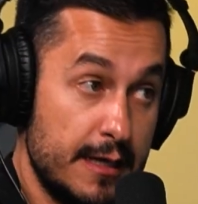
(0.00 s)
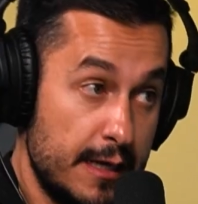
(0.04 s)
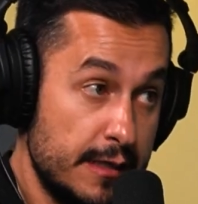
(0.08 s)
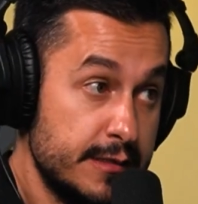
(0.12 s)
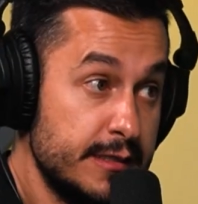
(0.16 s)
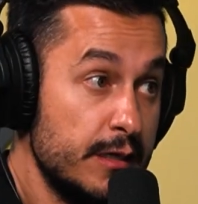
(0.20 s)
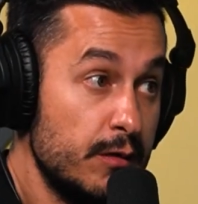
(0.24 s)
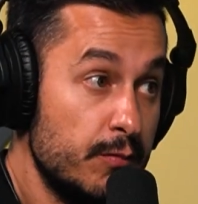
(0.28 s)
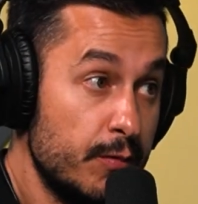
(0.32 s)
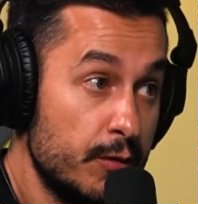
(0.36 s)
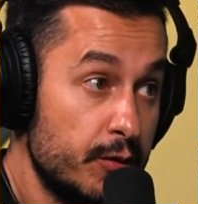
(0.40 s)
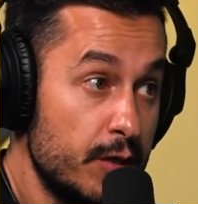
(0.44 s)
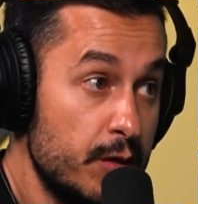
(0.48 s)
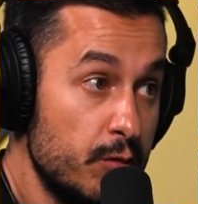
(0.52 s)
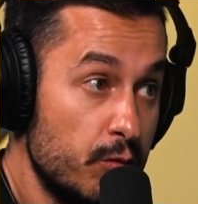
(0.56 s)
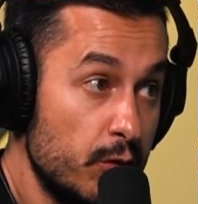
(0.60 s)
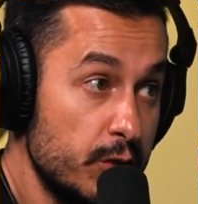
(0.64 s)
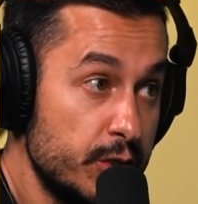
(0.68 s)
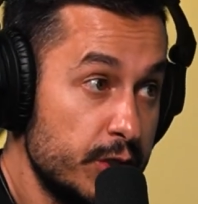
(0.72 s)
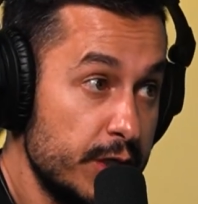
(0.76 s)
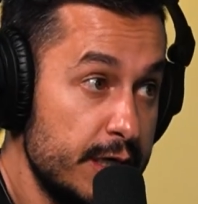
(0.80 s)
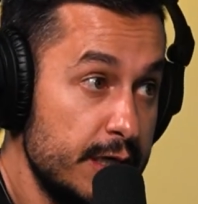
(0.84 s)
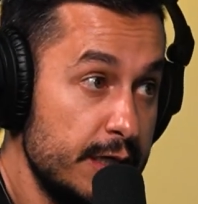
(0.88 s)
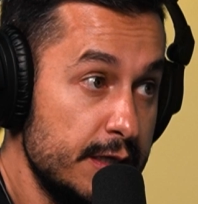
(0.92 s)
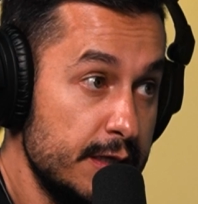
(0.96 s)
Assim como eu tenho
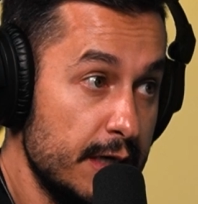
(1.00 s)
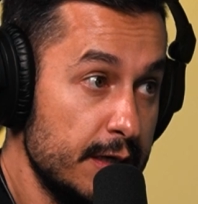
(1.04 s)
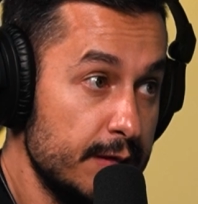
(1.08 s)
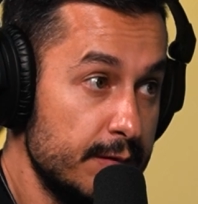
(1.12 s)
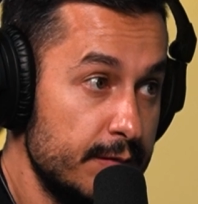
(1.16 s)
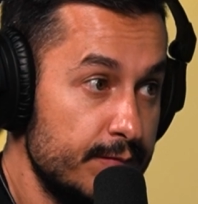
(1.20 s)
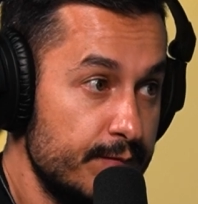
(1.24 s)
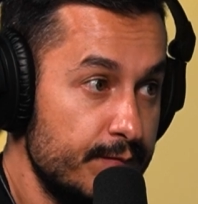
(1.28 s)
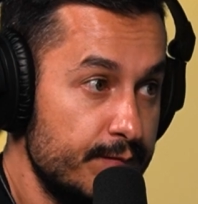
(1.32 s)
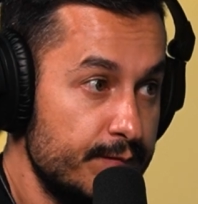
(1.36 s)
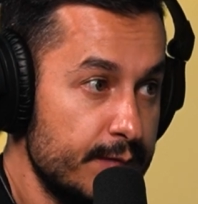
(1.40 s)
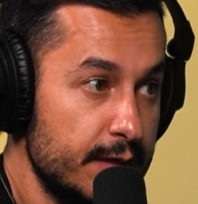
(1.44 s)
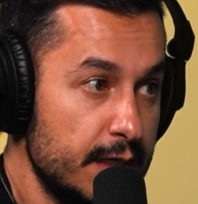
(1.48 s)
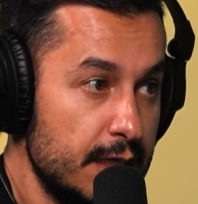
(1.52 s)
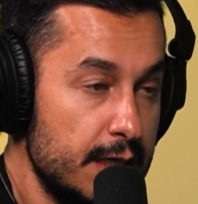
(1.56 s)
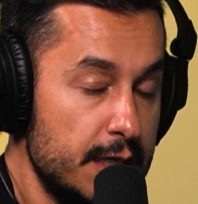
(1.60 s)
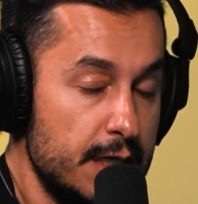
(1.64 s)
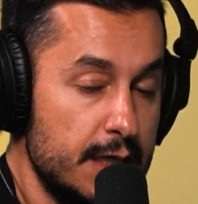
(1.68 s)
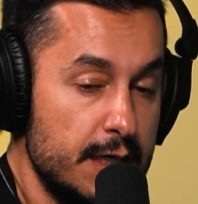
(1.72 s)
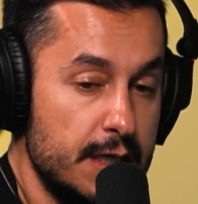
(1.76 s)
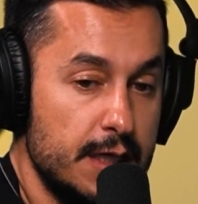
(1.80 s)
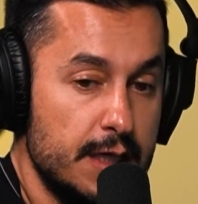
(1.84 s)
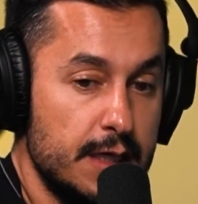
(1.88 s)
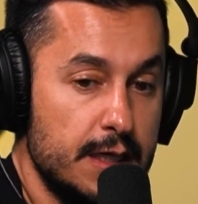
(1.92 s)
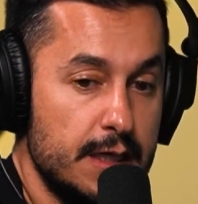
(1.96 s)
hoje ainda. Uhum
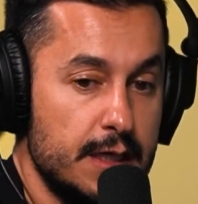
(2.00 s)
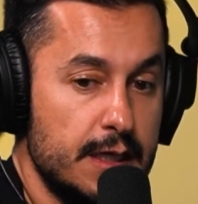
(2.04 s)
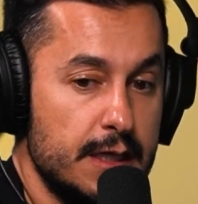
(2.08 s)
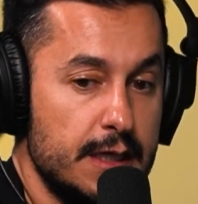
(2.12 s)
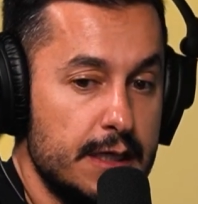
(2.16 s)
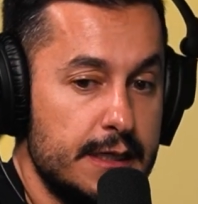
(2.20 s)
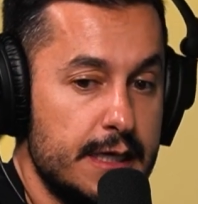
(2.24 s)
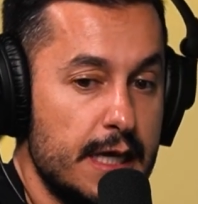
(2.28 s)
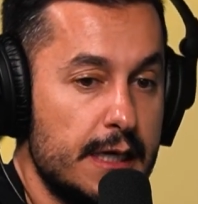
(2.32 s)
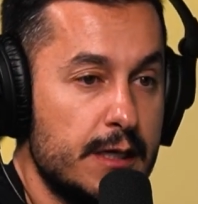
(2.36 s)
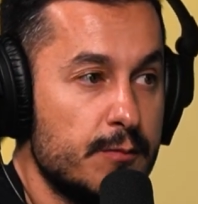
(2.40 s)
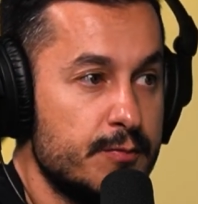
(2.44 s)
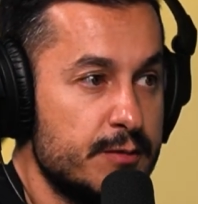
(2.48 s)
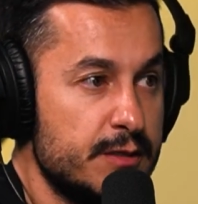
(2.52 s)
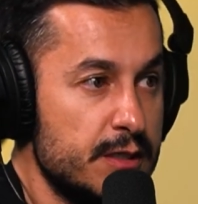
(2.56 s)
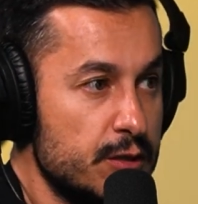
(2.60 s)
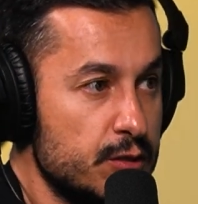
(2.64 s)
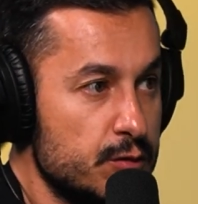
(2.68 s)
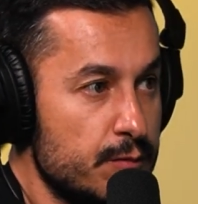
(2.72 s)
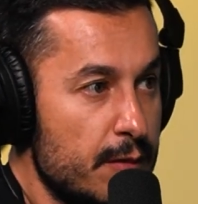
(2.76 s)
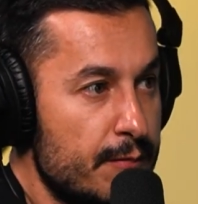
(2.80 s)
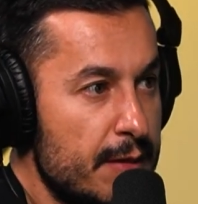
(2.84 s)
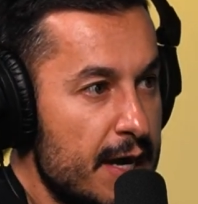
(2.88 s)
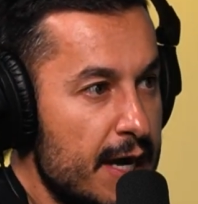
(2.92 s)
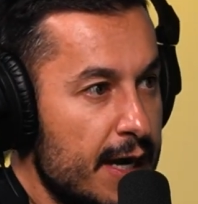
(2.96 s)
que, que eu
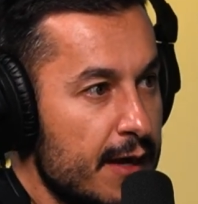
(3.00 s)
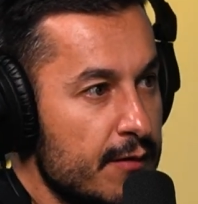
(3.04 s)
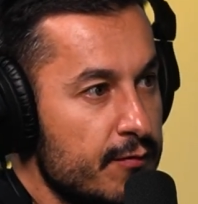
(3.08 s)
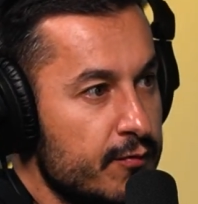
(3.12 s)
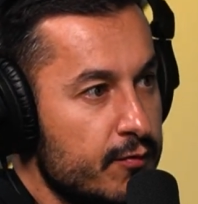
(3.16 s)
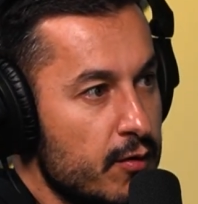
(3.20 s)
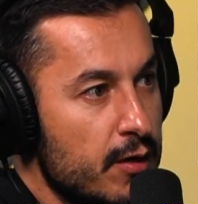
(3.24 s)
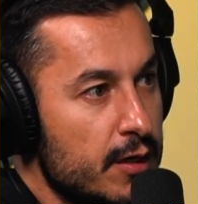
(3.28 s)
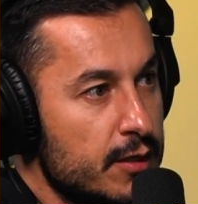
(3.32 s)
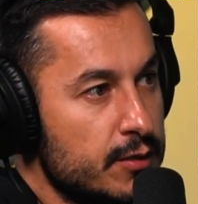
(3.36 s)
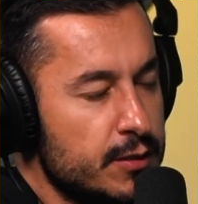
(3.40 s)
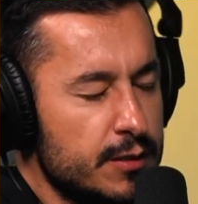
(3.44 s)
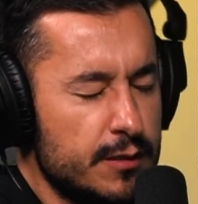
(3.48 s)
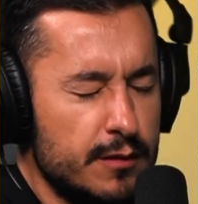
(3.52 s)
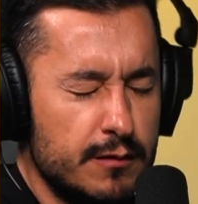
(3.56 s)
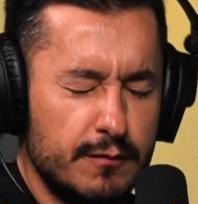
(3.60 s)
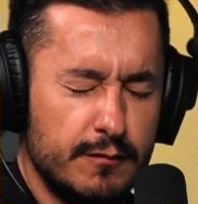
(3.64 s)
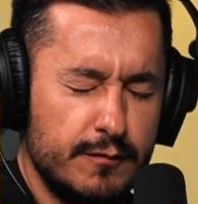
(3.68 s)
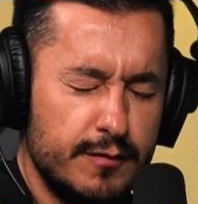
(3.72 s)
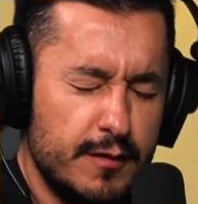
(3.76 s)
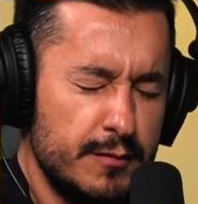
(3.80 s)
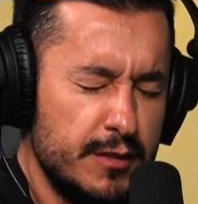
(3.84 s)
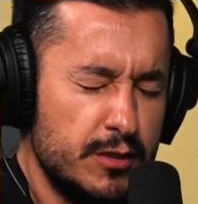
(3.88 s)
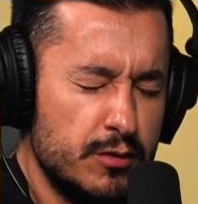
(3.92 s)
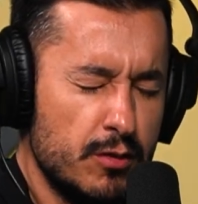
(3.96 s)
preciso? Uma marca forte.
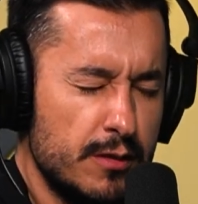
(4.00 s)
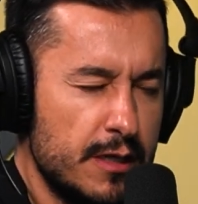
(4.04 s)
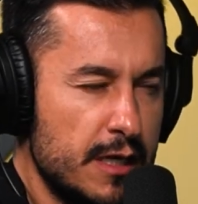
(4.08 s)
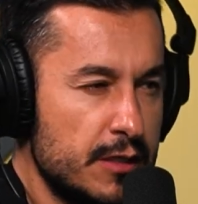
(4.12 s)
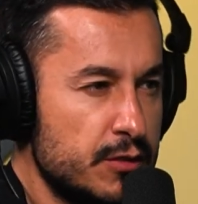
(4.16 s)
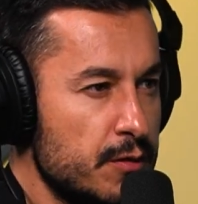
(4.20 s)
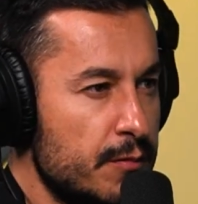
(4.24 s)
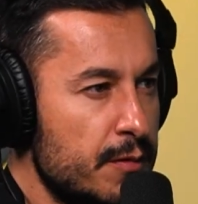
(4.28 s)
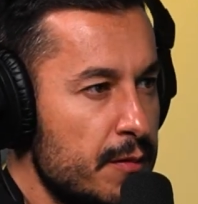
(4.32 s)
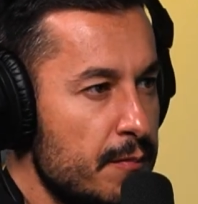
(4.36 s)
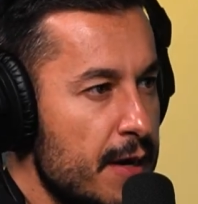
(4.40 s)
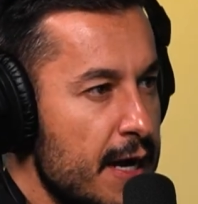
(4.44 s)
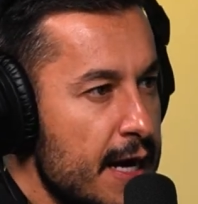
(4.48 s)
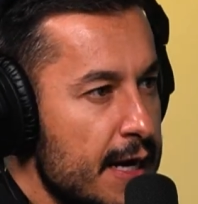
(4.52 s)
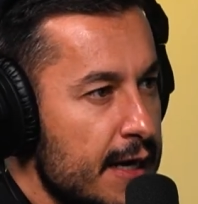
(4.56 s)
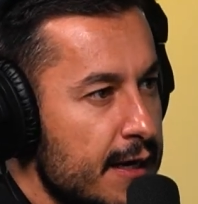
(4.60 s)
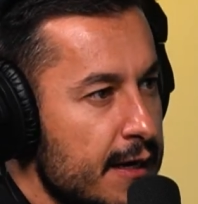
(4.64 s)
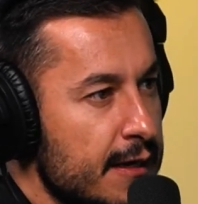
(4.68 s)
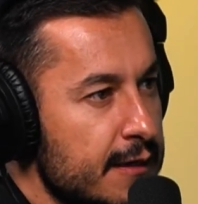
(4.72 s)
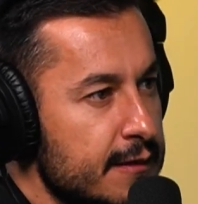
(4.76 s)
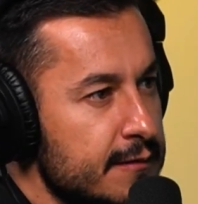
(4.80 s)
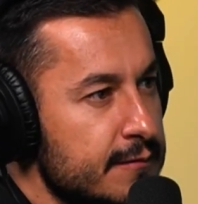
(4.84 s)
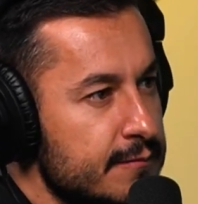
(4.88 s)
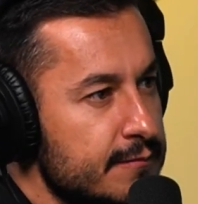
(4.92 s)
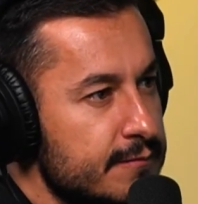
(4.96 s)
Vamos estudar sobre
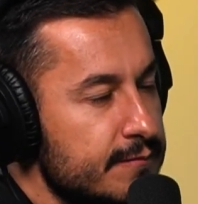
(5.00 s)
marca.